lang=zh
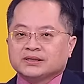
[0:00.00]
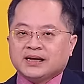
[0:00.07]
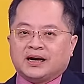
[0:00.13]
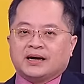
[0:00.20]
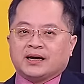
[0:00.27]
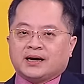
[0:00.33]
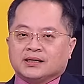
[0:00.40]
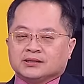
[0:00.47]
上
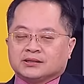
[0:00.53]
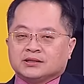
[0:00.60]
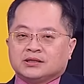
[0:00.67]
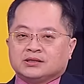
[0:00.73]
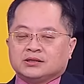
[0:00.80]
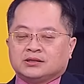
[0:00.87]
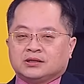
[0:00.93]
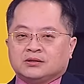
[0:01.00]
来，开始真
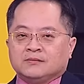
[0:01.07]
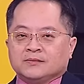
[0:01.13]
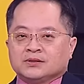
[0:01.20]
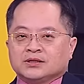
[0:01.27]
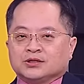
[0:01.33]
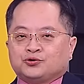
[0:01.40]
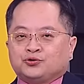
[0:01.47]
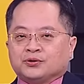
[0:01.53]
的是
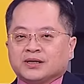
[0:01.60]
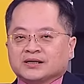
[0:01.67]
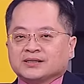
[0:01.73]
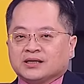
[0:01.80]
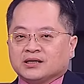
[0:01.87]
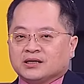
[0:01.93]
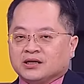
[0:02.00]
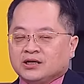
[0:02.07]
这个取代
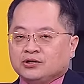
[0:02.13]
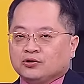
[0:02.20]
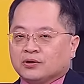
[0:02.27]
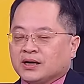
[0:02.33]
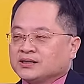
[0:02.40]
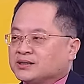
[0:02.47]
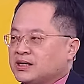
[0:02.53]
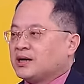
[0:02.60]
上的一个应用
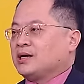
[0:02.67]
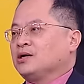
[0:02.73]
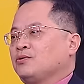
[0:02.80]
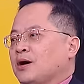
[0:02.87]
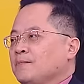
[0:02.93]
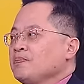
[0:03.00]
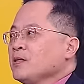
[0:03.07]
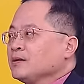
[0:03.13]
开始上来的
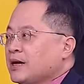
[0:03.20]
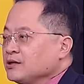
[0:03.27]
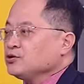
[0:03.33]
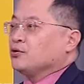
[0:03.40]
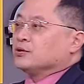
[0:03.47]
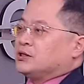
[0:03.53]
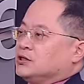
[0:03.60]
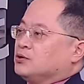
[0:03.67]
话，它
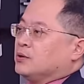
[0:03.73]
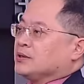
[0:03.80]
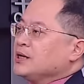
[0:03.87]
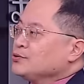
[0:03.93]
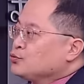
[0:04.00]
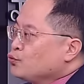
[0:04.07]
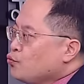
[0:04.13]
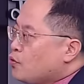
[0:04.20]
就有机会。
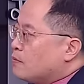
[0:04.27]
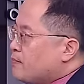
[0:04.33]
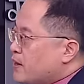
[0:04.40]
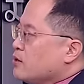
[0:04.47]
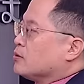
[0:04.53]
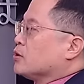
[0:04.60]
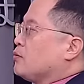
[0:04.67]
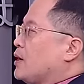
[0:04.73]
但如果
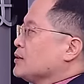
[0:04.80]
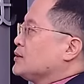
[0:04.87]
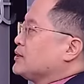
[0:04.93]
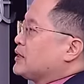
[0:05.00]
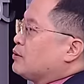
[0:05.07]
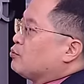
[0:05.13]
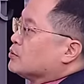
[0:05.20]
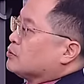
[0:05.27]
没有的话，事实
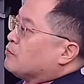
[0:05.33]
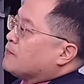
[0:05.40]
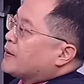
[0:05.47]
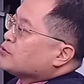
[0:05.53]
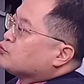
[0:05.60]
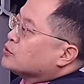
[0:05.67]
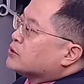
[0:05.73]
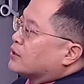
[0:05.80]
上我们
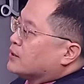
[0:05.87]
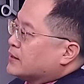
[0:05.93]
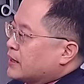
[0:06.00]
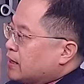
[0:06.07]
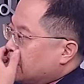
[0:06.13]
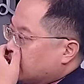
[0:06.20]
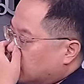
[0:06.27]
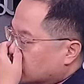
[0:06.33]
把它缩小一点来
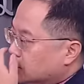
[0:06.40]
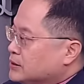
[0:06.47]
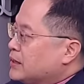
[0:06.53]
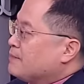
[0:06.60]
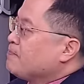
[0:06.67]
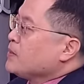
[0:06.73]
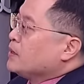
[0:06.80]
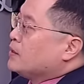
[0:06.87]
看啊，事实
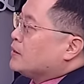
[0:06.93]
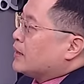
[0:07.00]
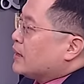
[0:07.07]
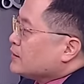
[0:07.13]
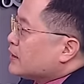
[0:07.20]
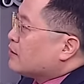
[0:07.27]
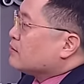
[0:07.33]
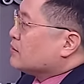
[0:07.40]
上
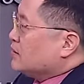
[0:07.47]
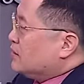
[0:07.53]
来到。